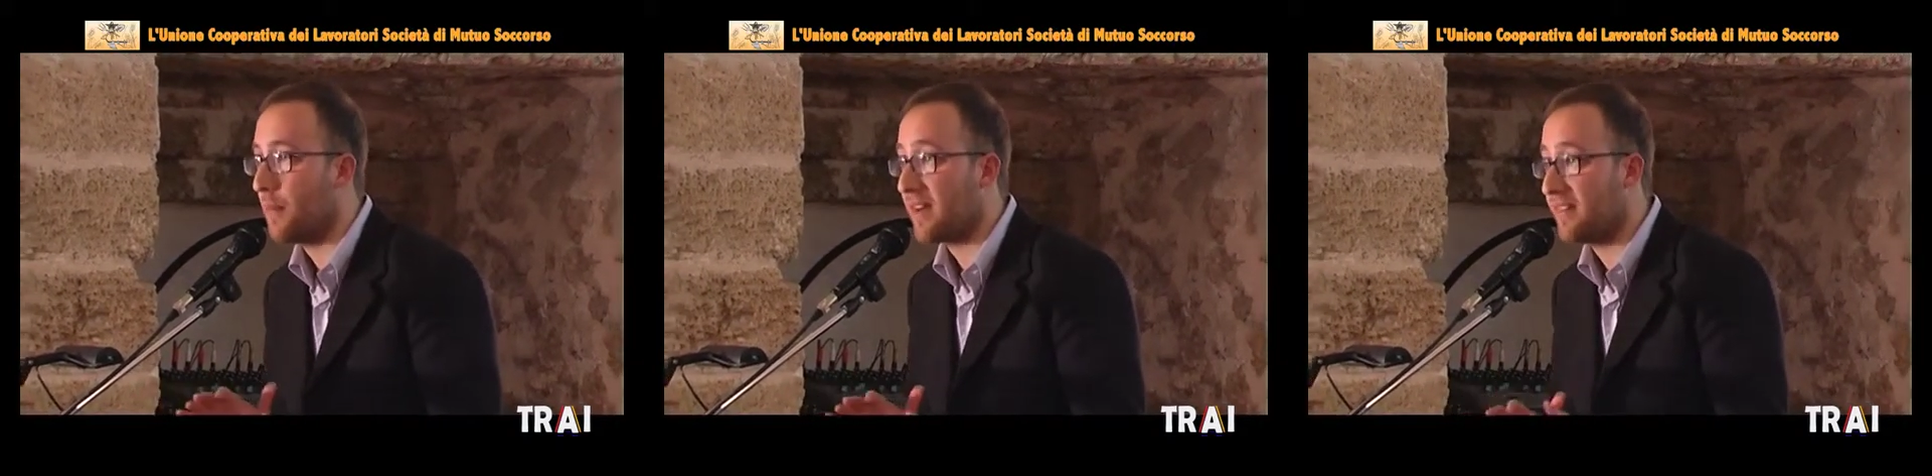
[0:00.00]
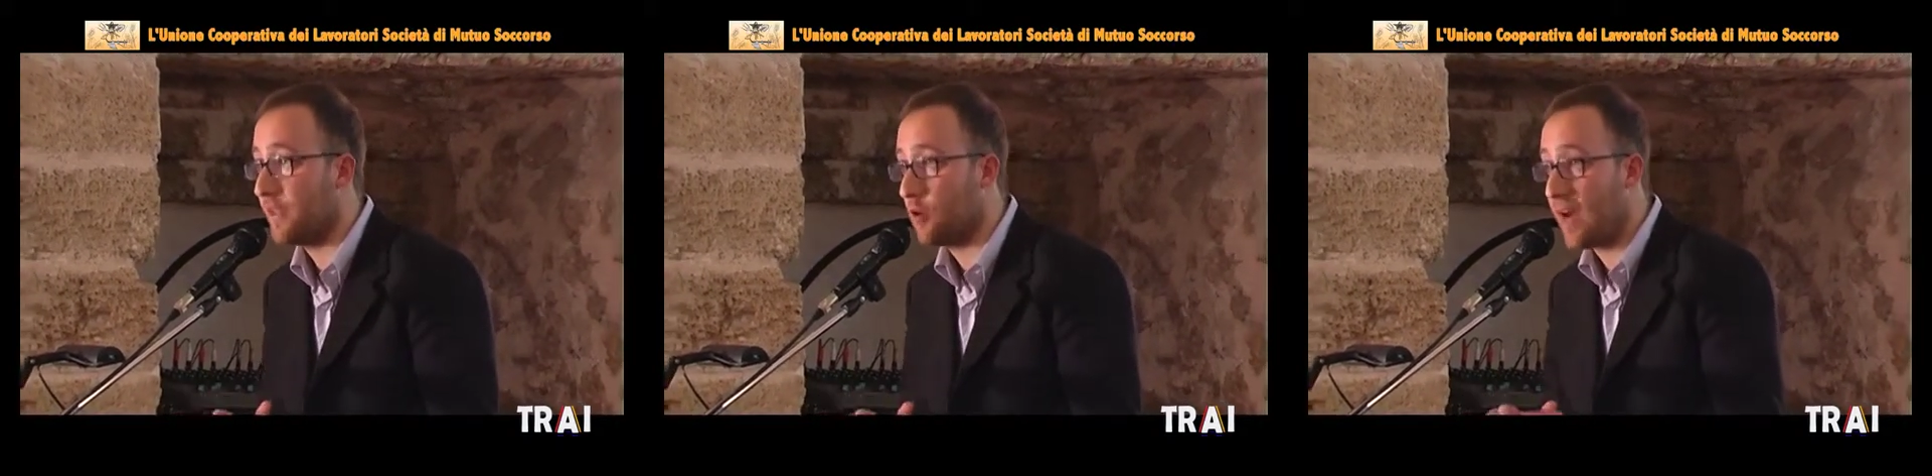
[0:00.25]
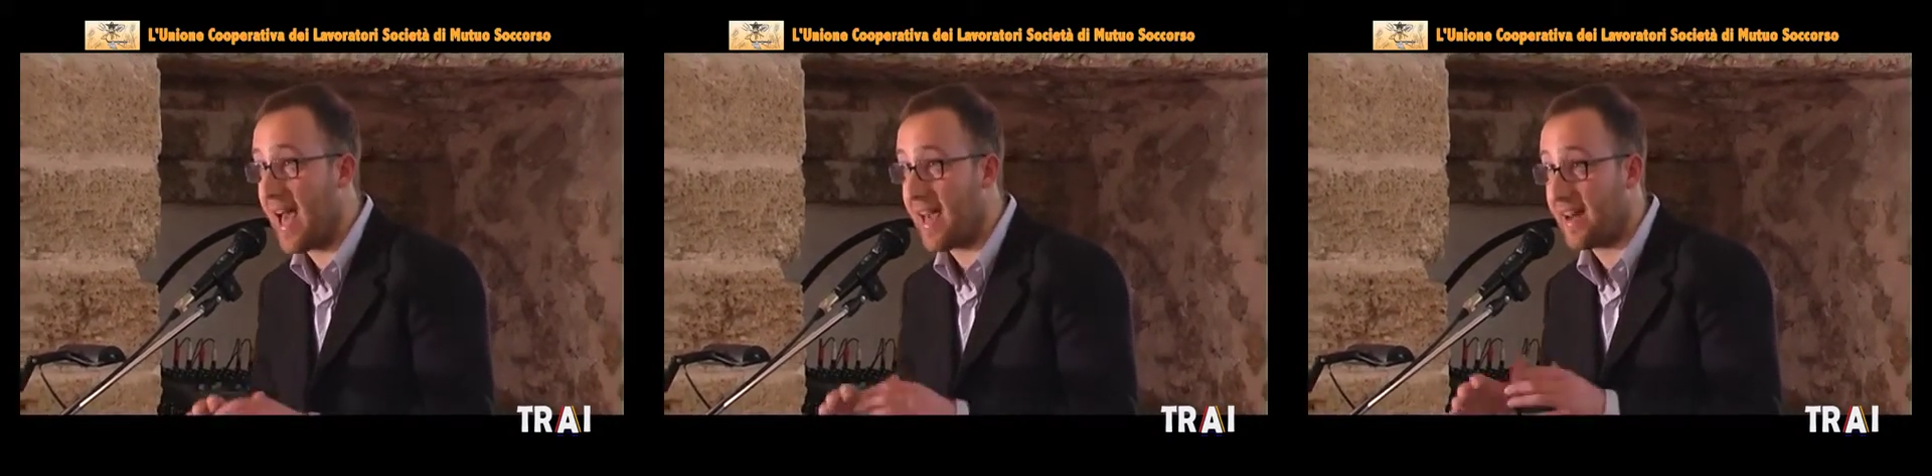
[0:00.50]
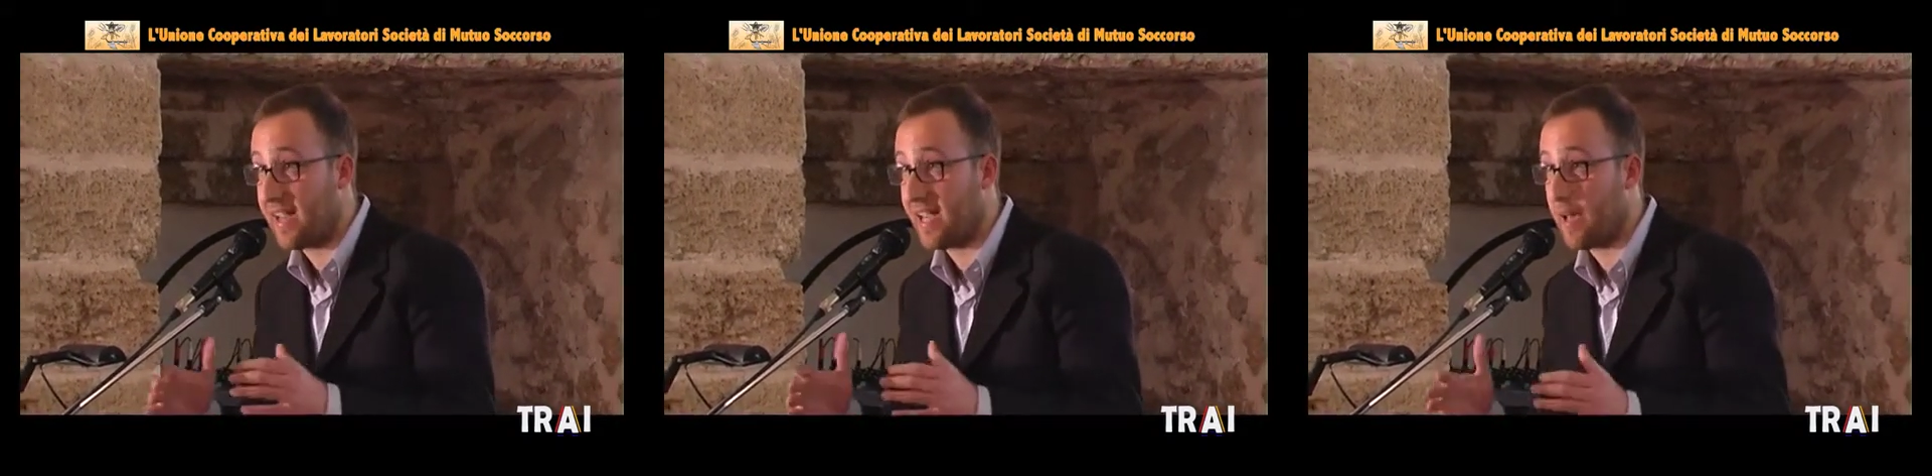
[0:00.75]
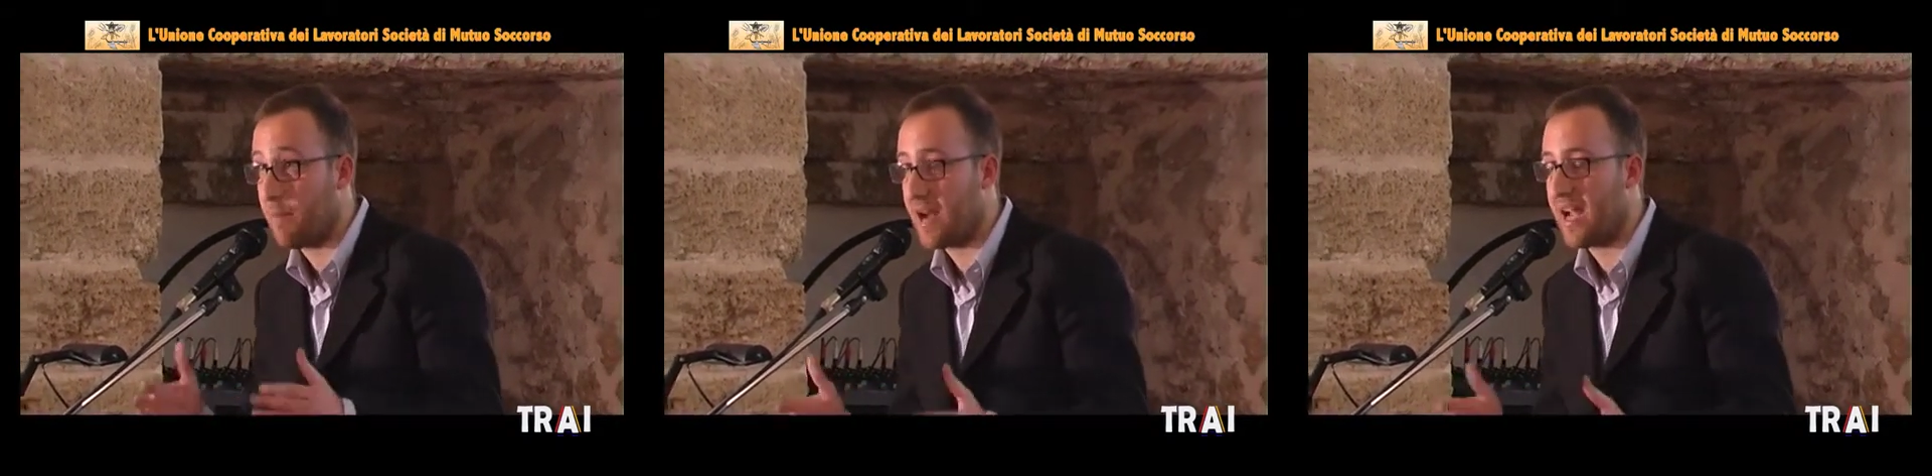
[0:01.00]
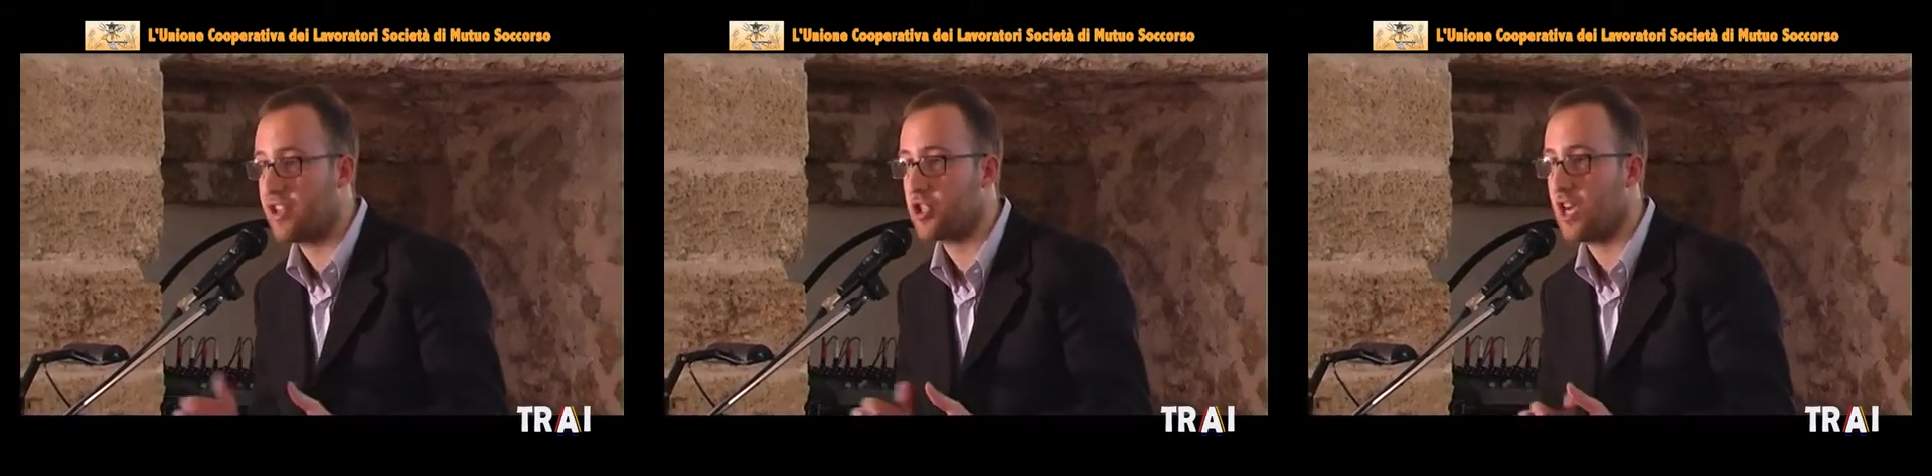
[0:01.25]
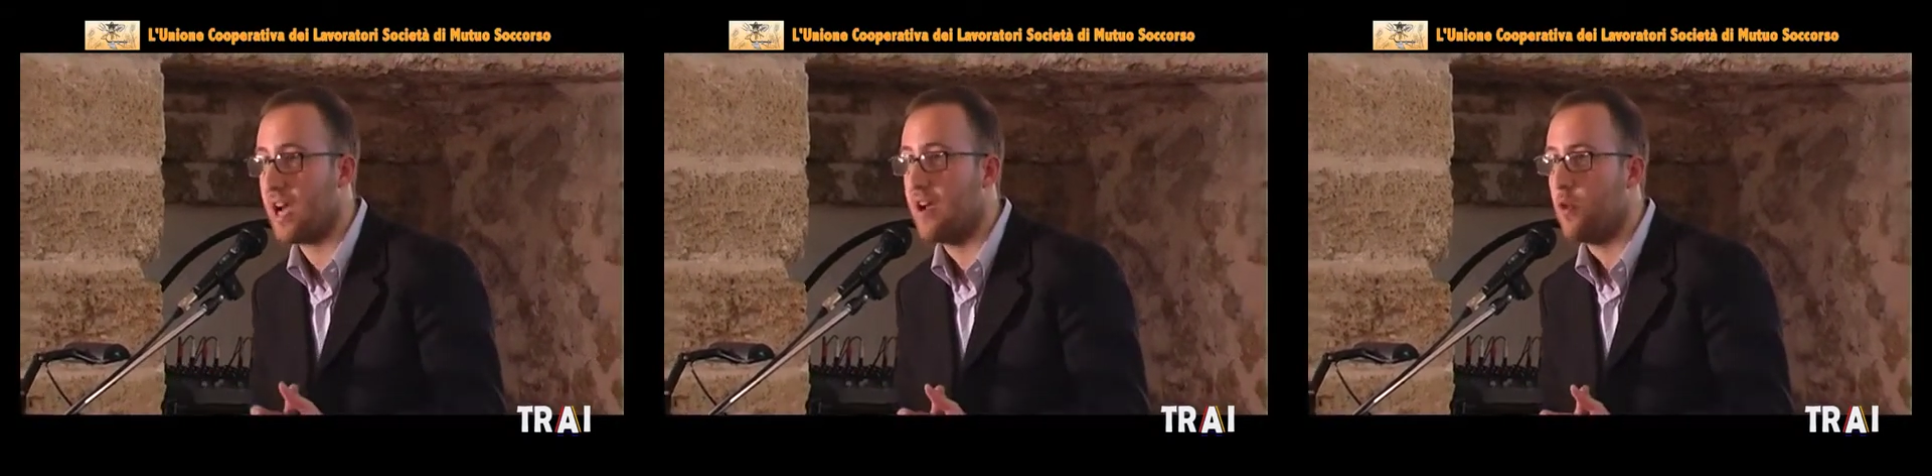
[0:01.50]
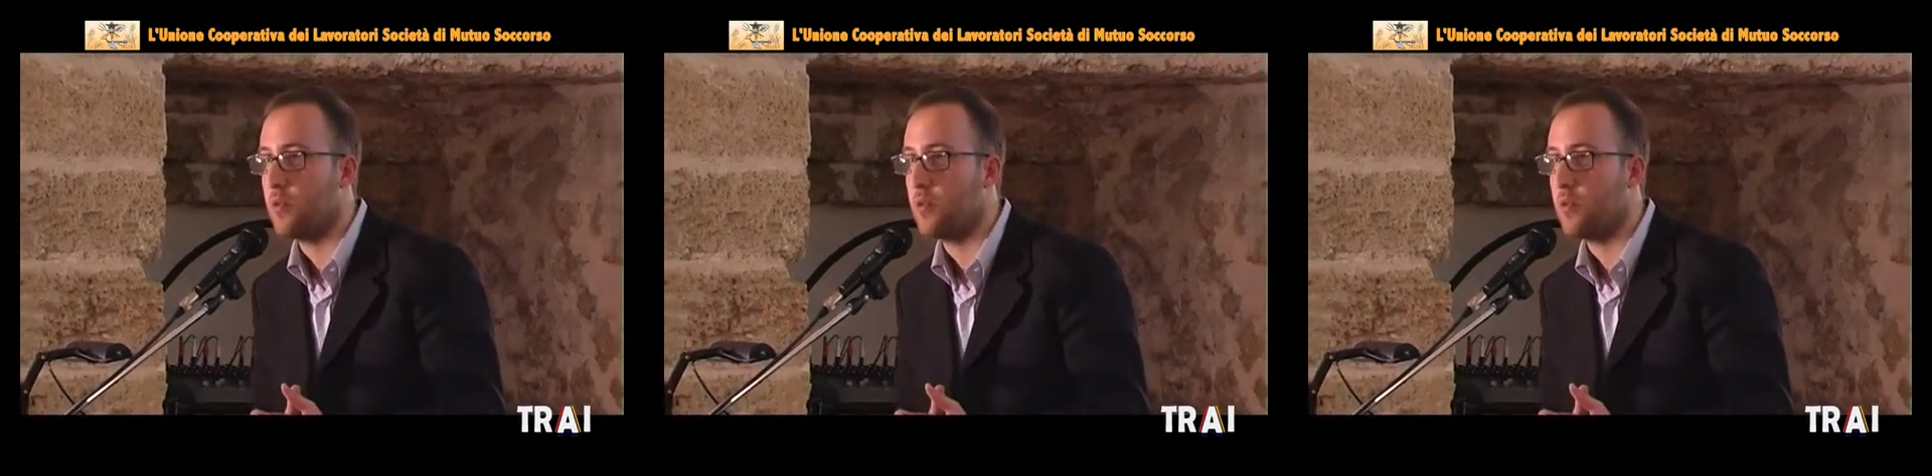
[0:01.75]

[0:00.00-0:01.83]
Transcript: particolare che abbraccia